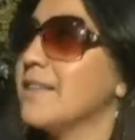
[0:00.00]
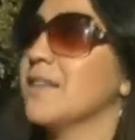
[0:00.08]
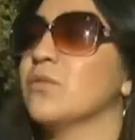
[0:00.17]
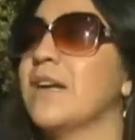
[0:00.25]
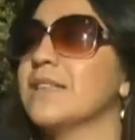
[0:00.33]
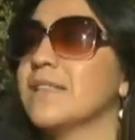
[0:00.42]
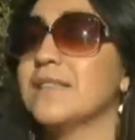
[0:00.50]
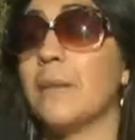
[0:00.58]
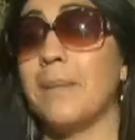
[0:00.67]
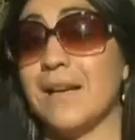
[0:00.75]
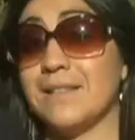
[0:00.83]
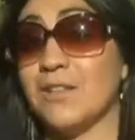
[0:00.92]
que es un artista
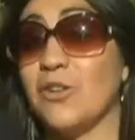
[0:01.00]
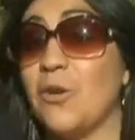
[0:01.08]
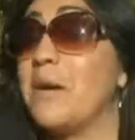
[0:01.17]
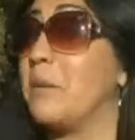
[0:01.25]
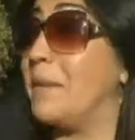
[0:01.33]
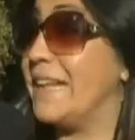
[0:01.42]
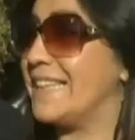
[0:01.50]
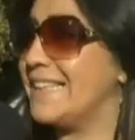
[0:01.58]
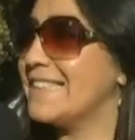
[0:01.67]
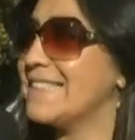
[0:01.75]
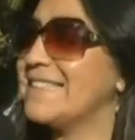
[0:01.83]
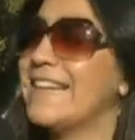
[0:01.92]
plástico
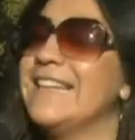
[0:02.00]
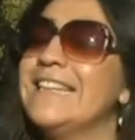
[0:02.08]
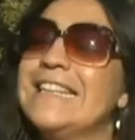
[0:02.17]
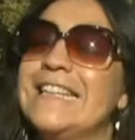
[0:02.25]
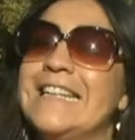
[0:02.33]
marplatense